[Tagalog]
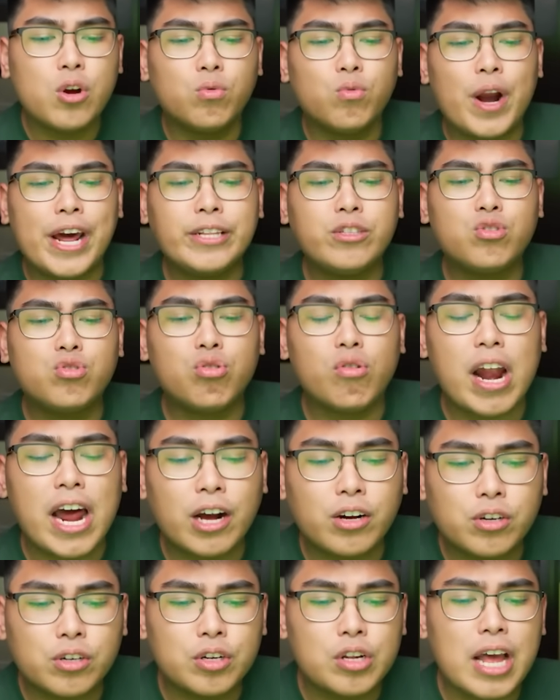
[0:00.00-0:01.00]
red
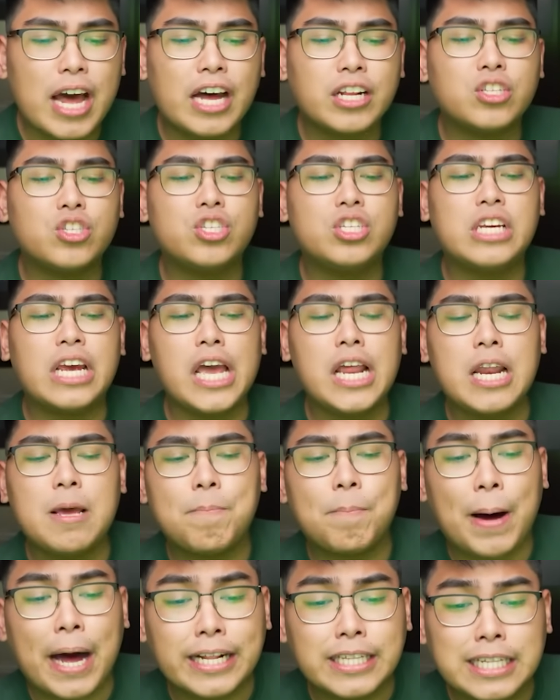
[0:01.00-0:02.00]
dragon at jelly
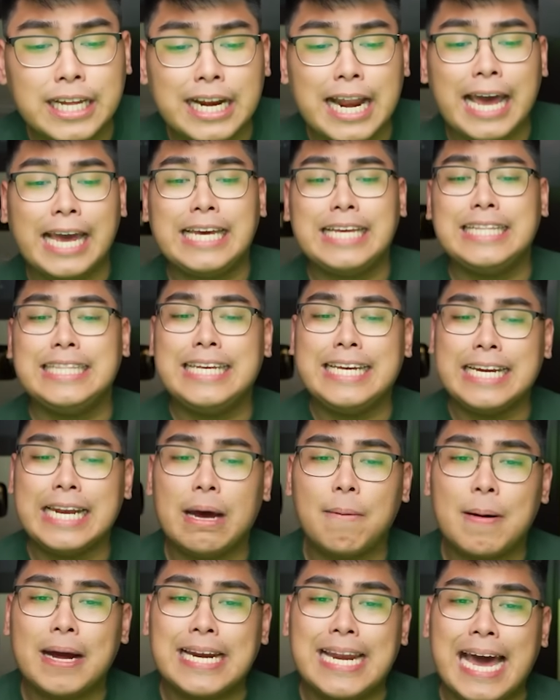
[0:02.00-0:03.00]
panda na hindi
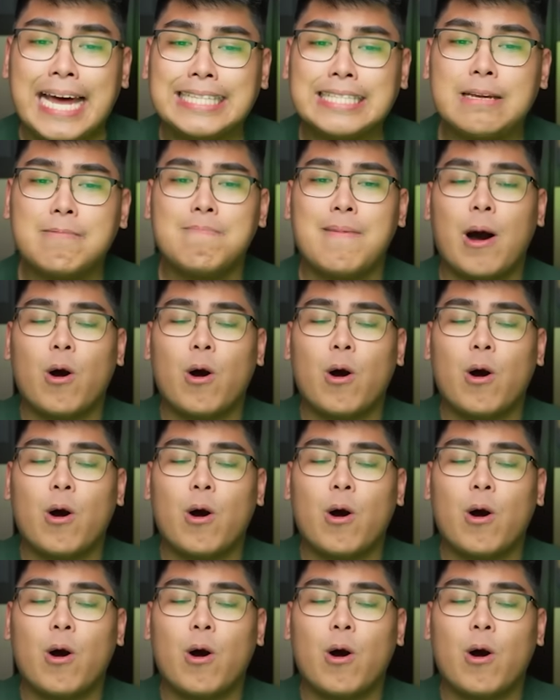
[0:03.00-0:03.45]
naman natin